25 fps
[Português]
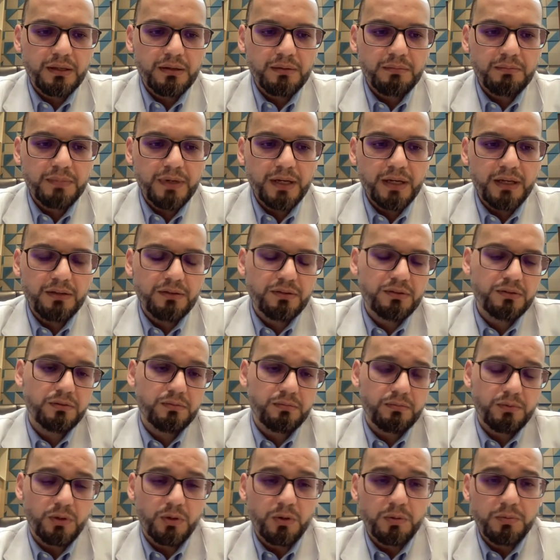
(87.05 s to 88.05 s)

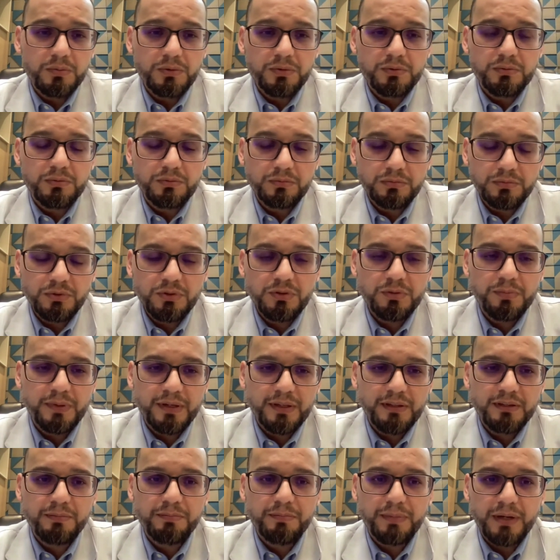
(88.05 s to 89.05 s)
mas como um dos
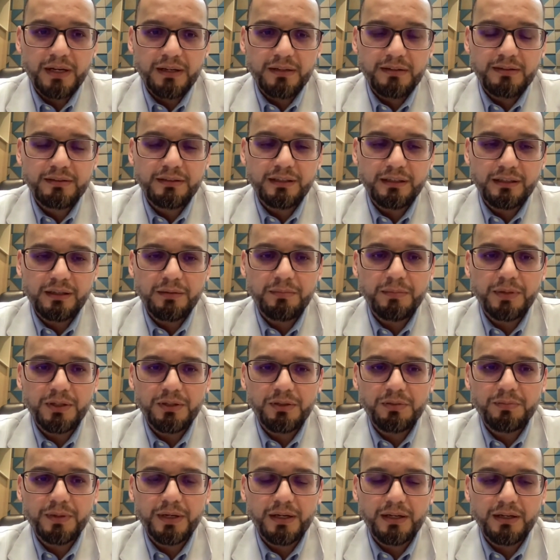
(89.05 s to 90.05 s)
principais
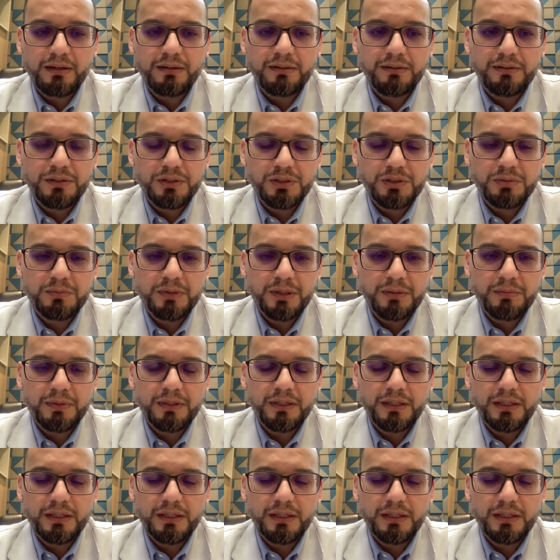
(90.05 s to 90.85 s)
tratamentos para câncer de mama,